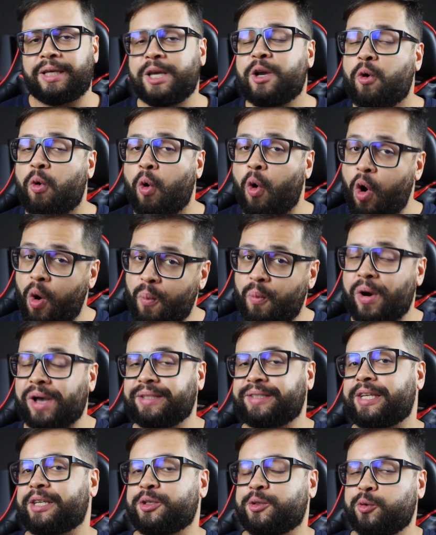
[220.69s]
E como
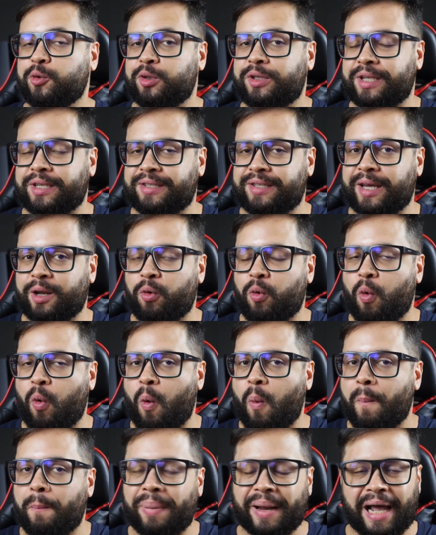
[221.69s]
essas lutas eram
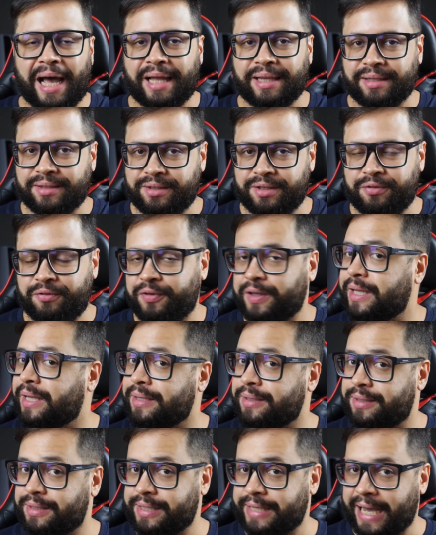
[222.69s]
compradas e
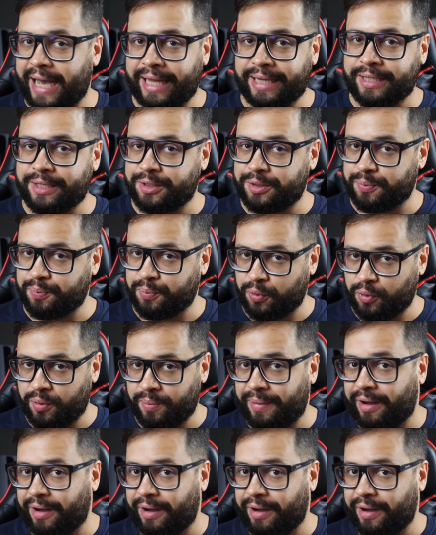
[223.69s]
financiadas por